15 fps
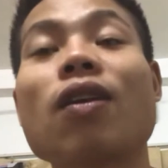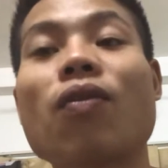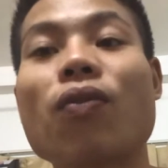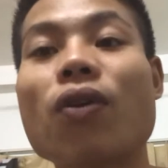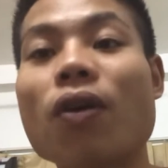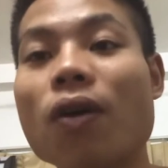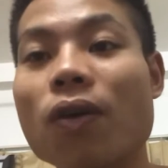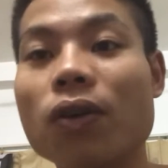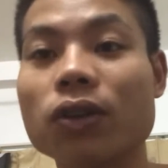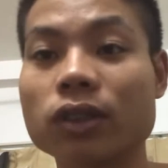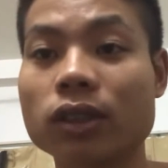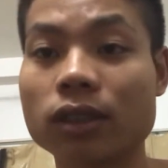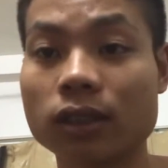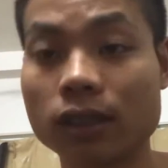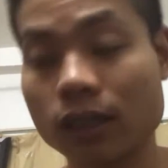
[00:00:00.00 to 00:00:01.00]
lộc hồ
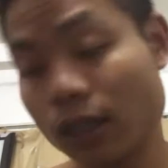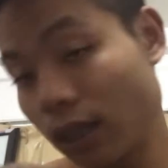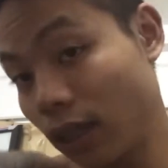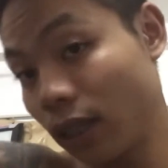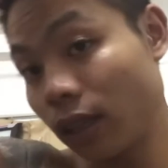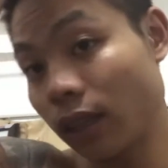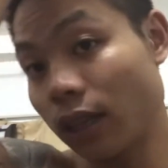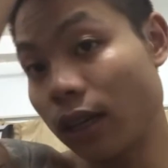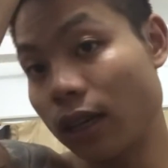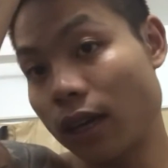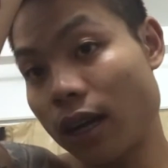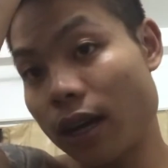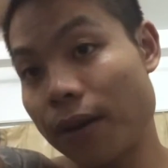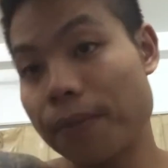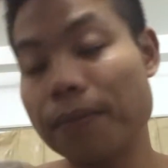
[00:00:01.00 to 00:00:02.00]
hồ tự
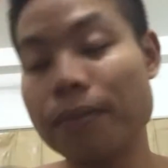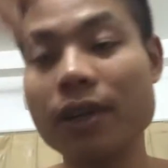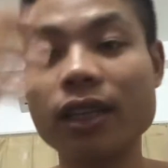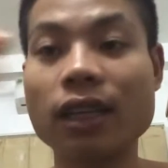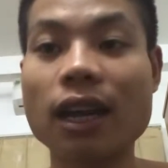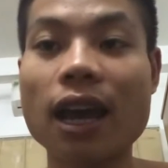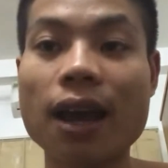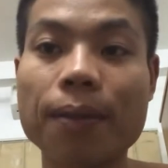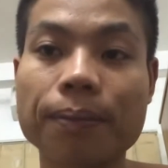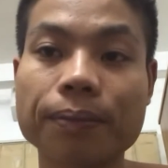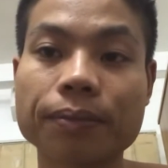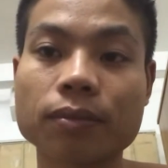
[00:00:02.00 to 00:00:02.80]
à, mình làm